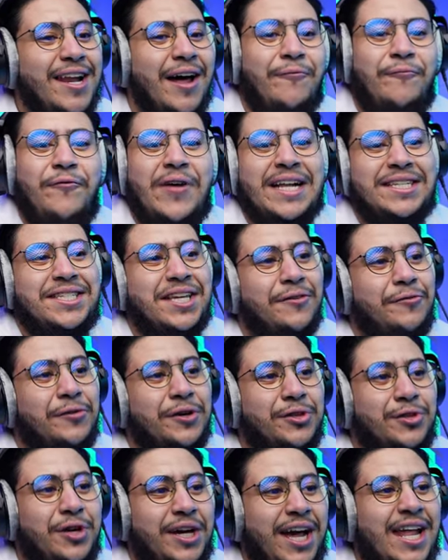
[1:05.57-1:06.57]
دبل سيف
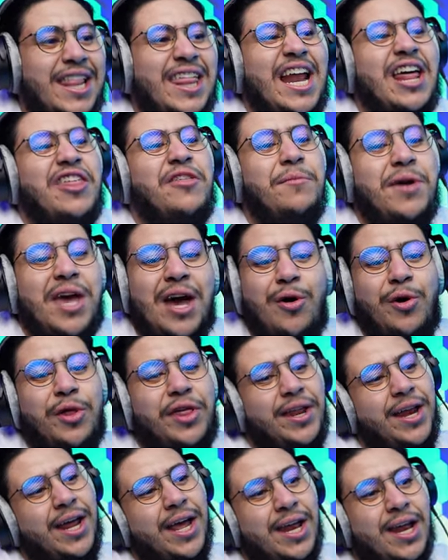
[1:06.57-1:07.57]
ويندو يا عيال
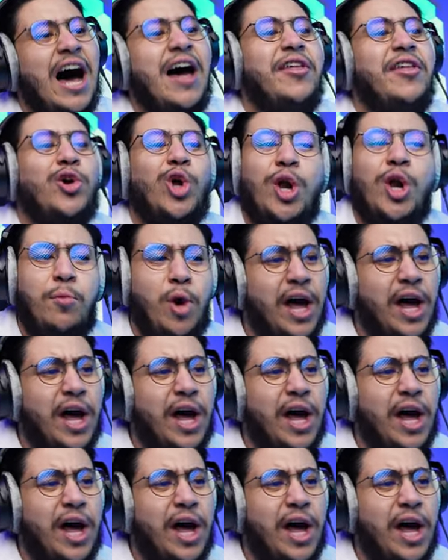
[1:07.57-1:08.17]
302 هذه كله بو